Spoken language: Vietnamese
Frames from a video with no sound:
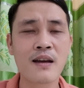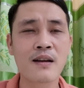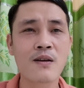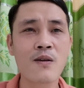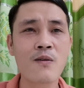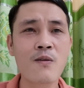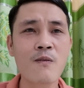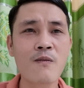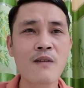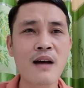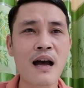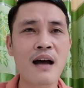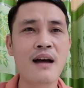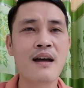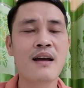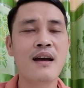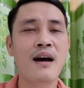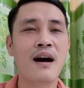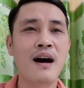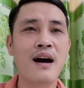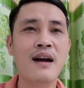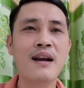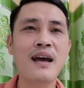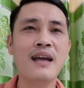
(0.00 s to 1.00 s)
đúng không ạ
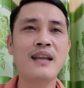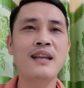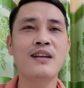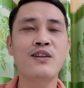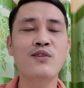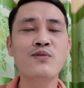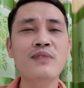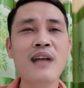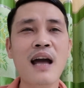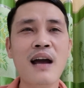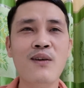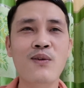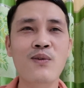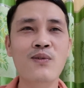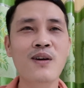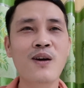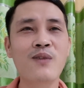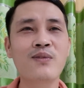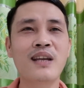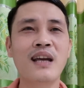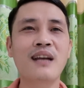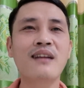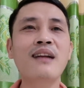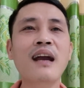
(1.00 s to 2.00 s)
ở đây thì chúng ta cũng
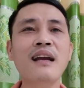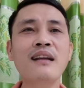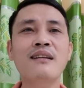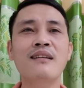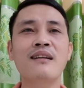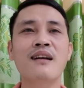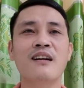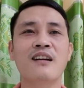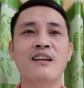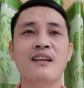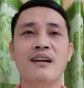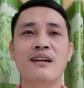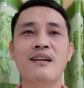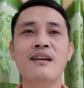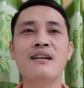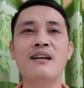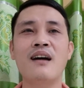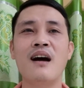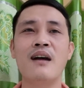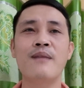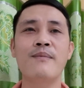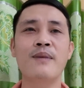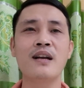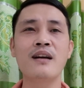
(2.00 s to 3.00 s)
không thể trách được những cái
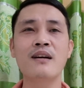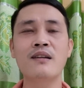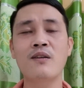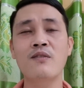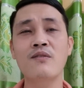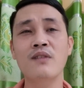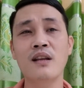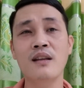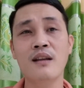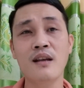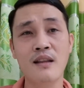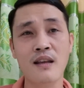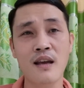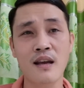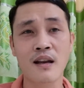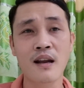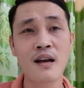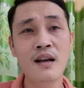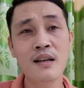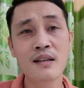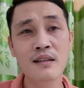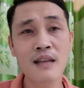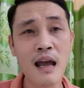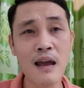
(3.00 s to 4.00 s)
người mà đưa thông tin thất thiệt
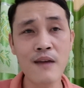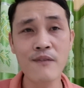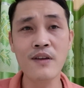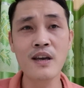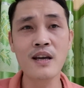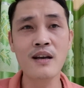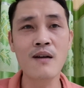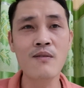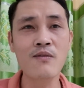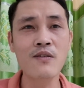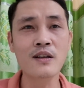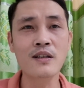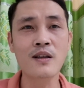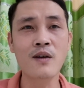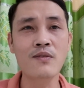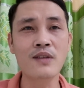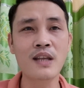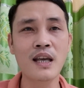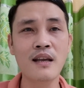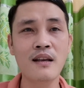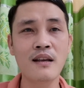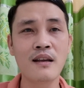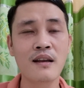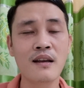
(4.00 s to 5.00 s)
tại vì không có thông
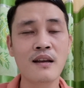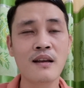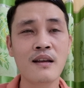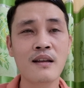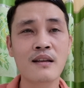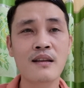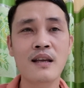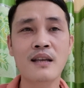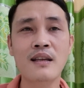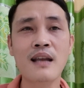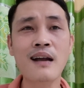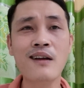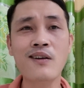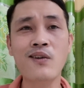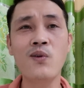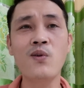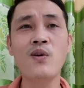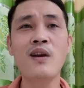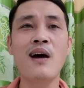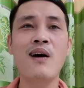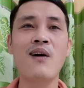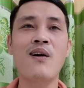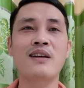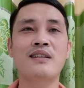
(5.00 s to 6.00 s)
tin thì chắc cú
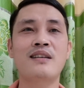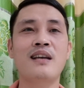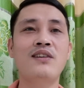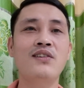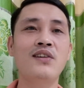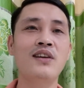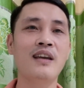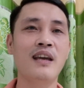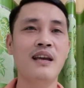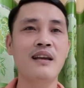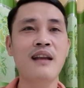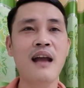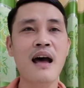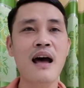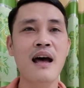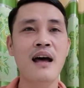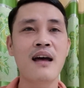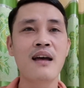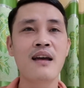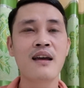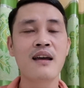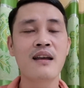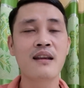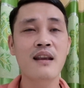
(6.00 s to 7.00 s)
là họ sẽ suy nghĩ ra
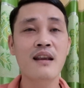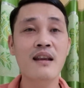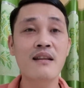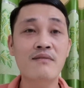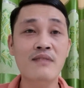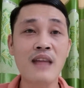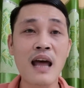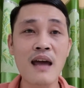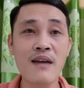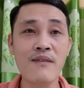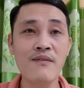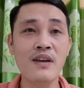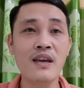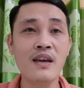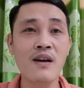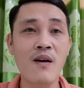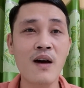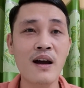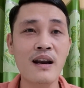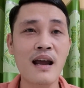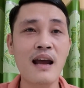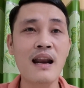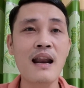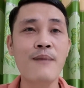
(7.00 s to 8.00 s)
tại vì
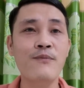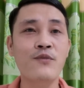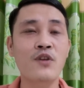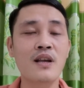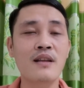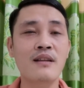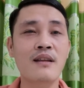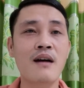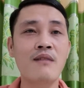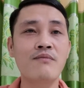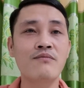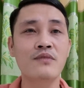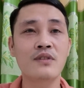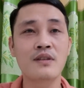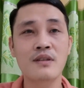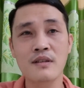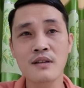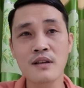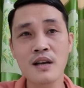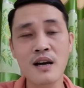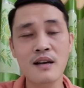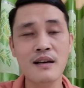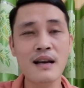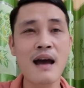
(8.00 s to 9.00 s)
họ đã làm truyền thông
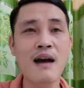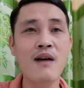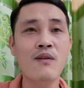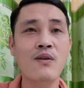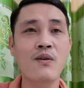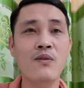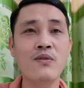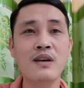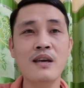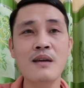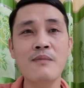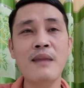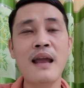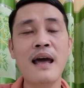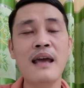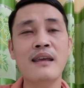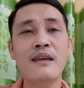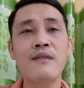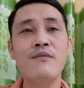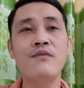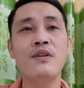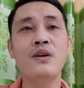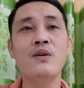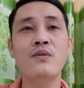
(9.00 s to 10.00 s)
đường nào cũng kiếm like
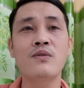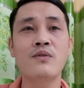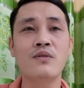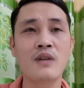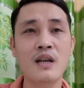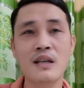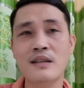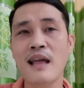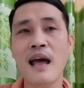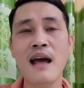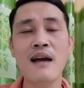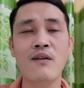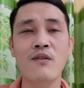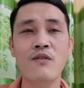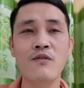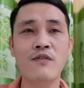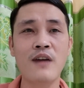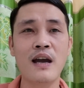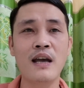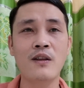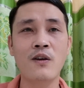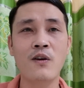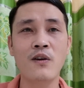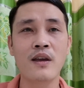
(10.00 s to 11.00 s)
kiếm view lực tàng cũng
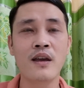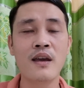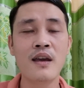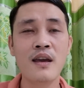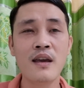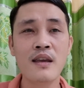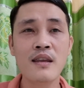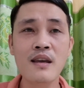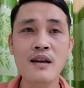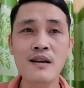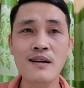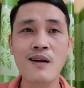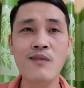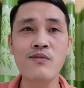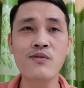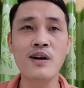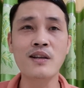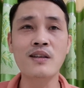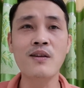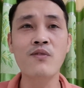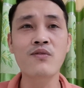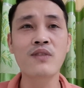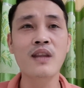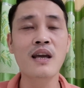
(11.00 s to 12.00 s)
vậy thôi nhưng không
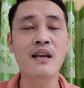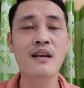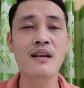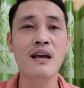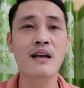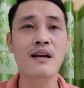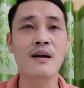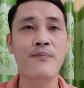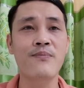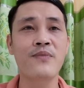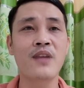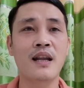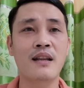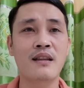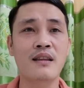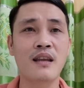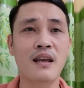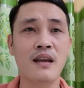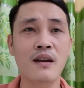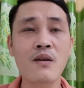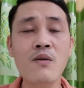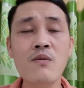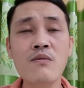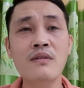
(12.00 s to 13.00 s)
có thông tin để cập nhật
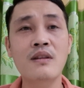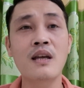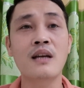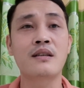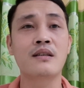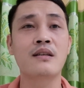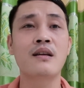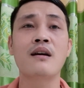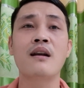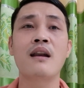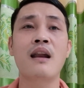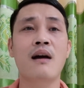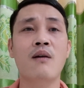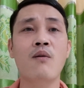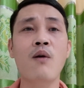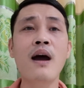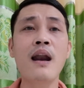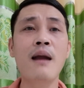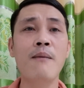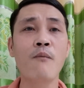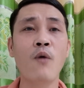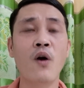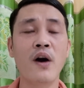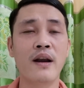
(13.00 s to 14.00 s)
thì đúng thật sự là quá
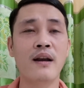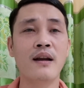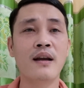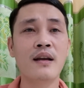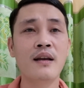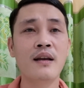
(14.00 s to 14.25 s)
là buồn